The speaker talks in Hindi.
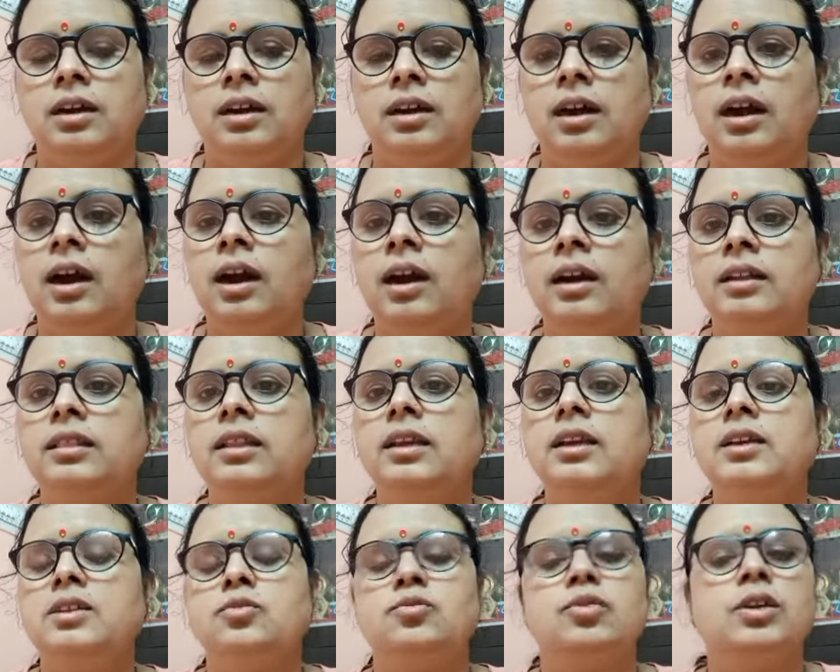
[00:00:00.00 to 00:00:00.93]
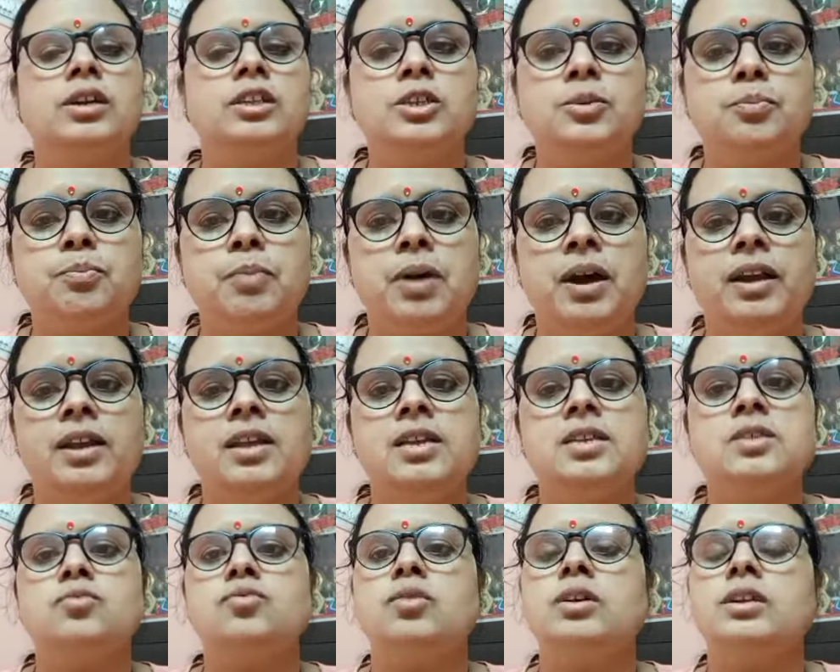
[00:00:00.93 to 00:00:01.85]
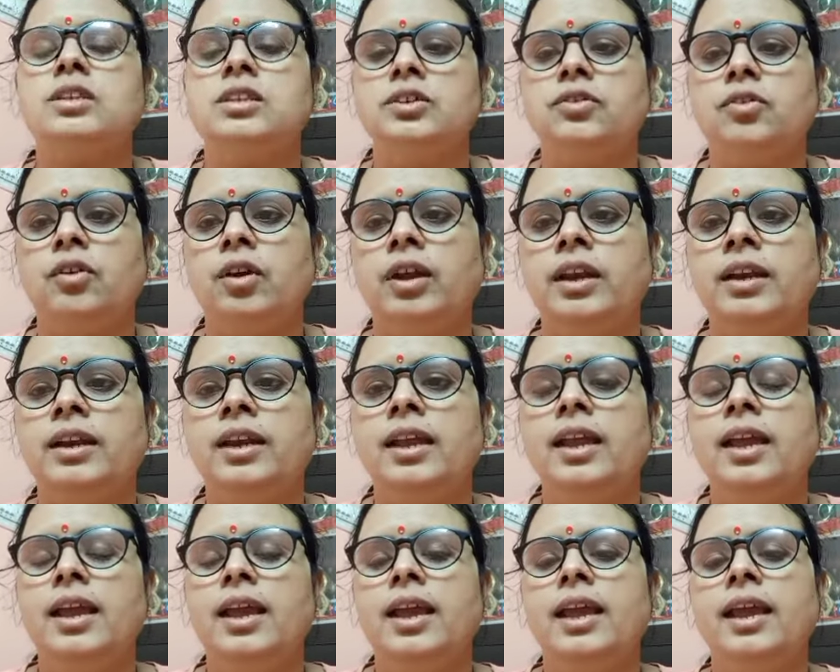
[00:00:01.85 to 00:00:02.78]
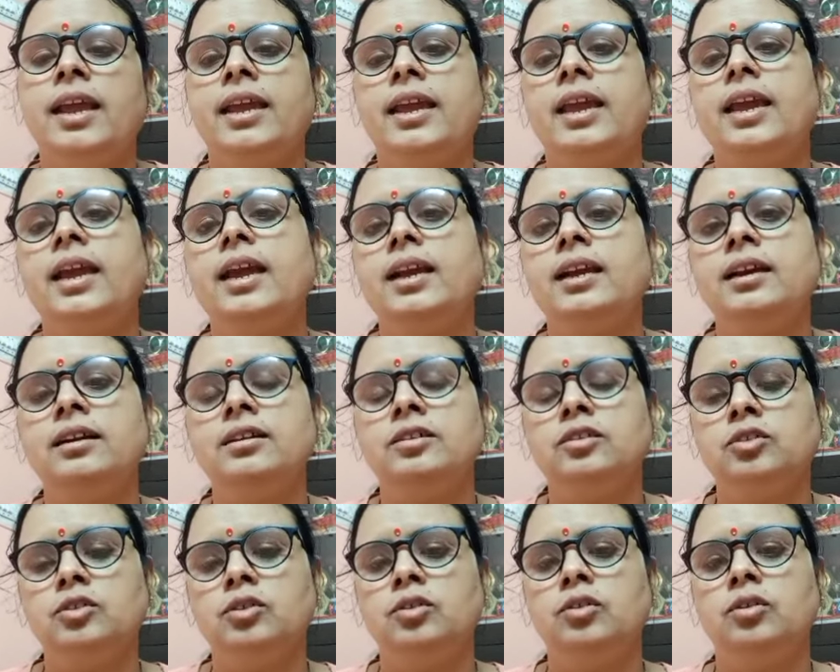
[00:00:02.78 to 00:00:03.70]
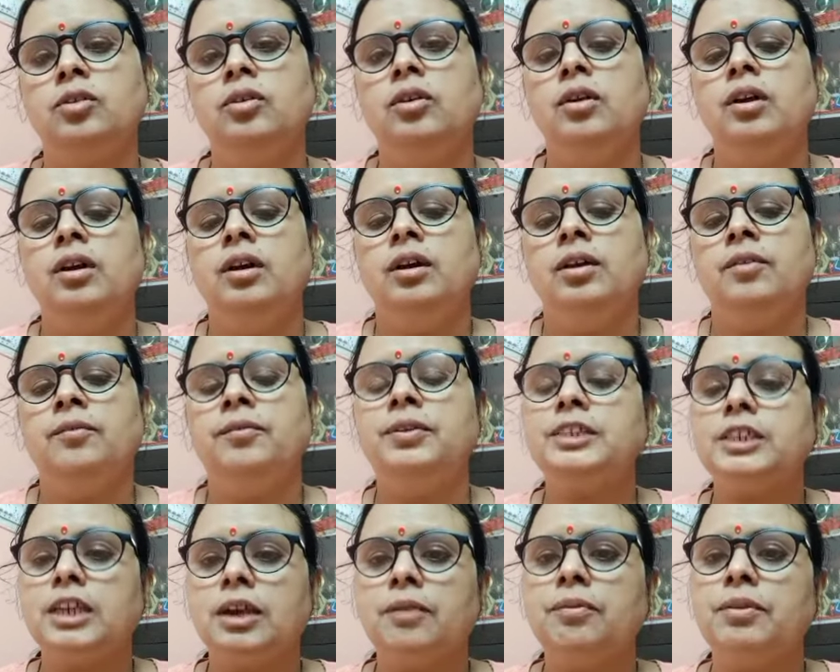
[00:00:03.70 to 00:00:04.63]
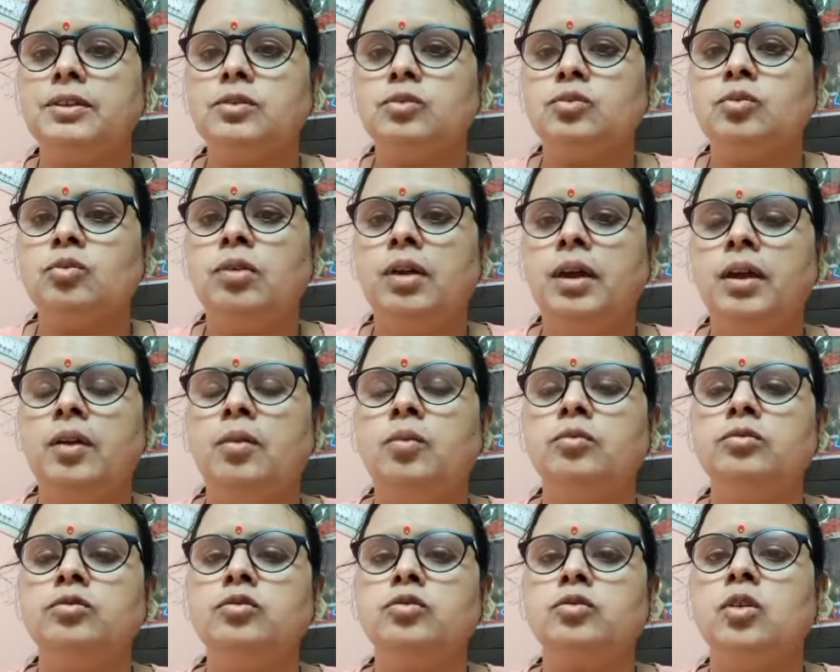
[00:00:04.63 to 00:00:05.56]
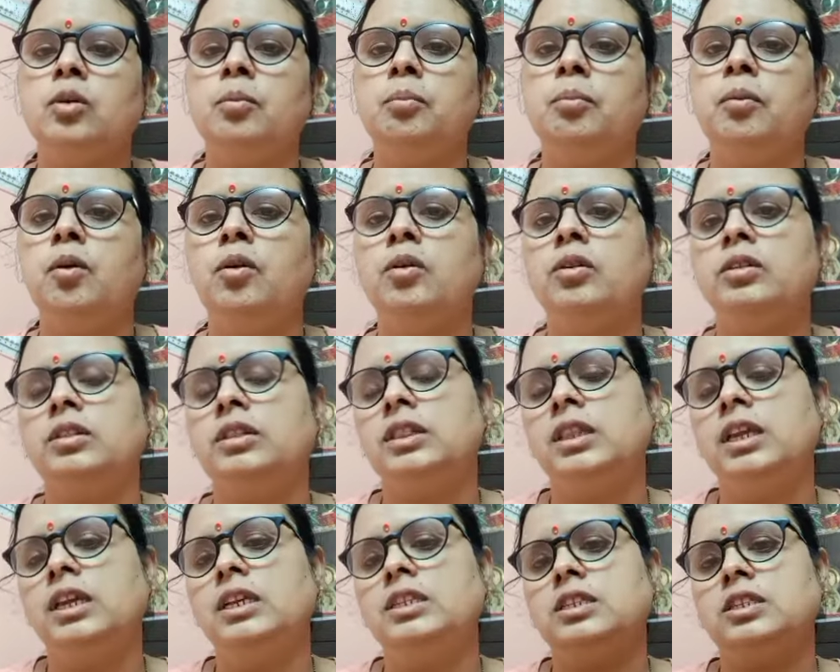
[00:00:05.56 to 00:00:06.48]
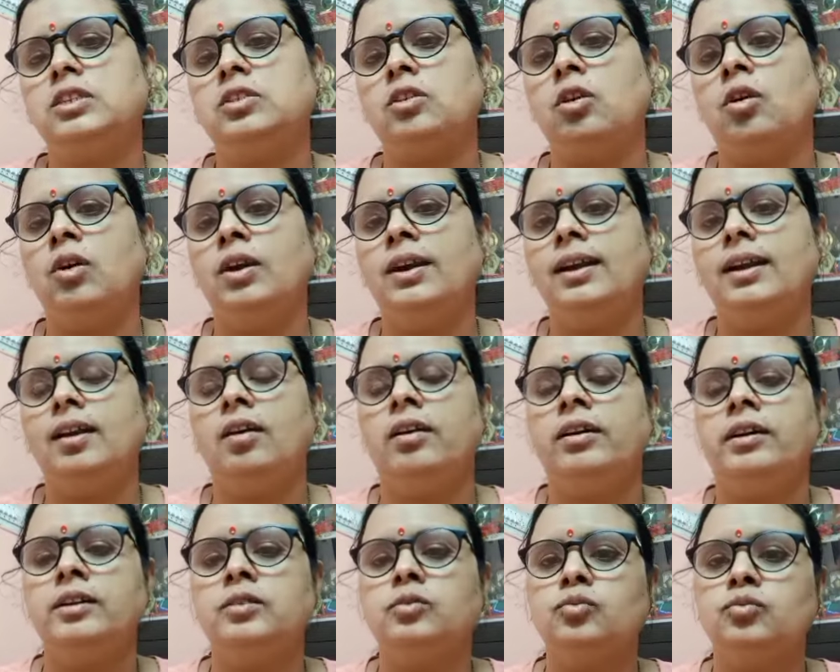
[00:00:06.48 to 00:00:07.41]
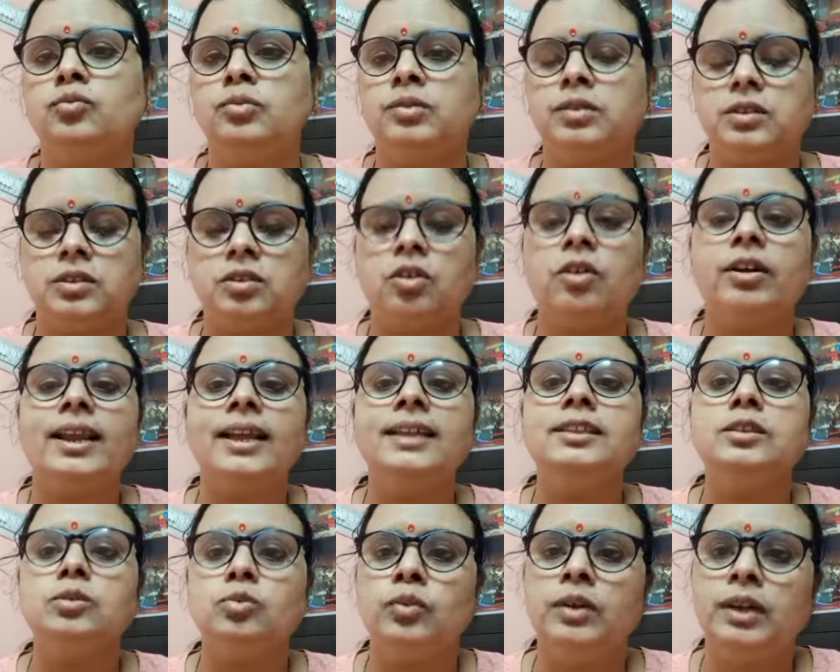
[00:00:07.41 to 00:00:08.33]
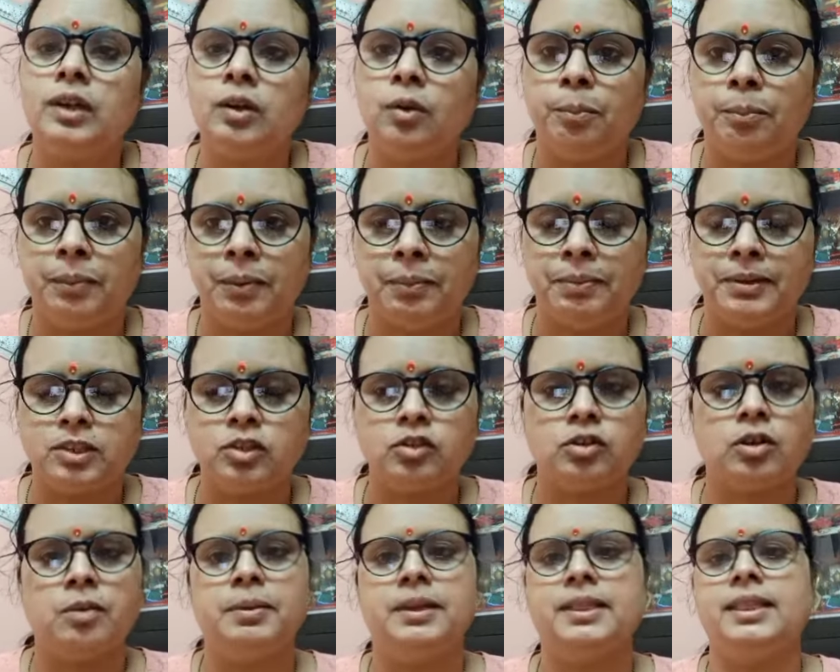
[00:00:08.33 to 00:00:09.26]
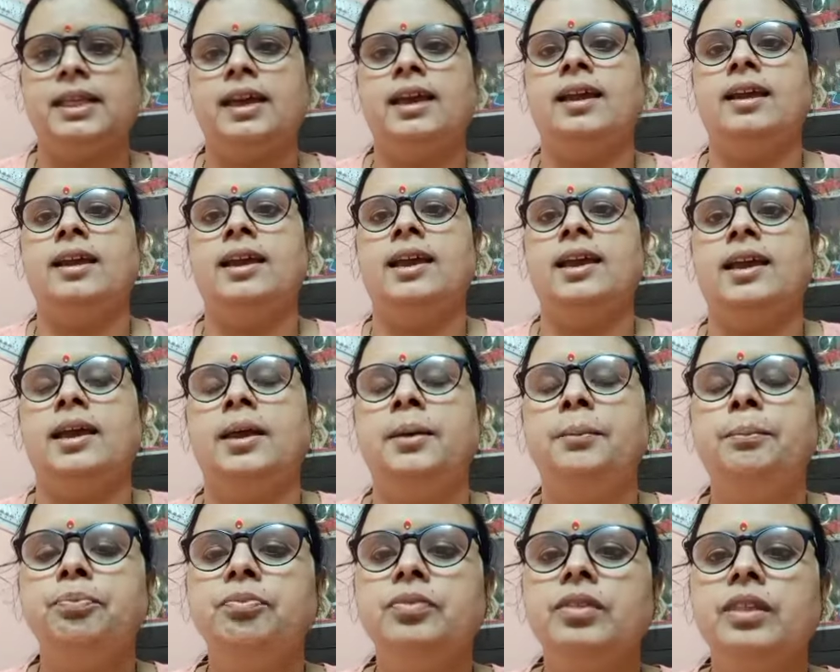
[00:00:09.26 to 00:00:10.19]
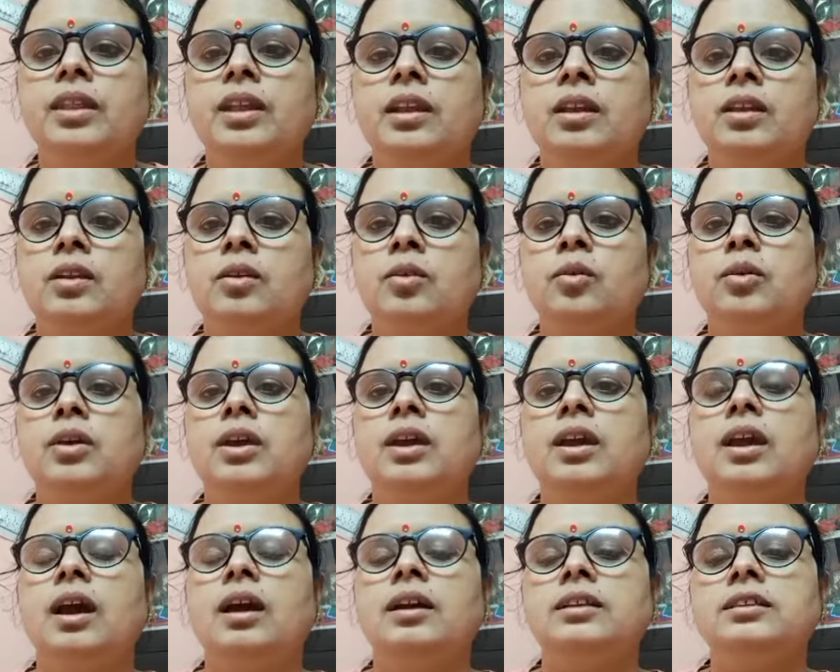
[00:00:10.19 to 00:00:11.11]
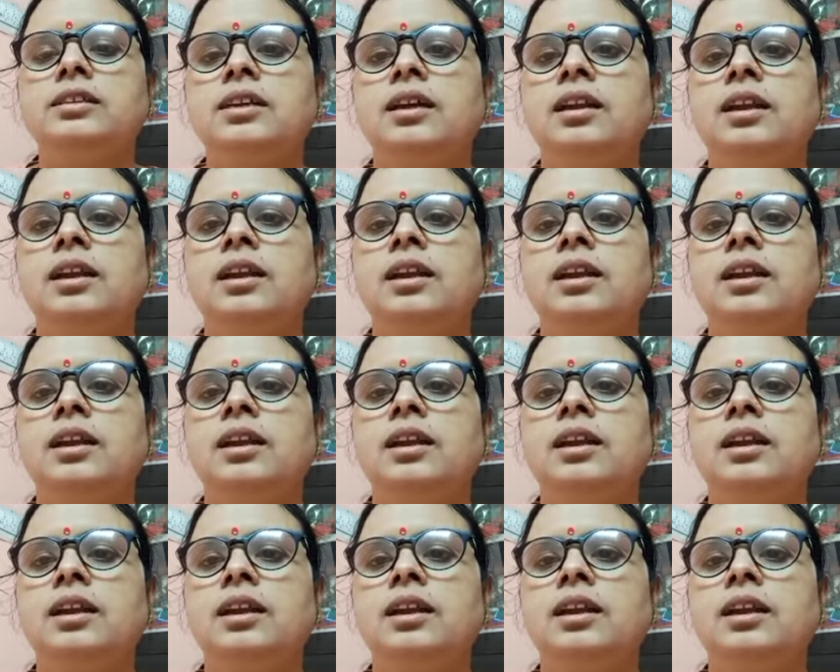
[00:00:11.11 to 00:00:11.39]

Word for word: हाथ स्वच्छ पानी स्वच्छ टॉयलेट एक एक जो विषय वस्तु है उसको बहुत ही शॉर्ट और शॉर्ट एंड स्वीट रूप में बच्चों को बताया गया है क्योंकि आजकल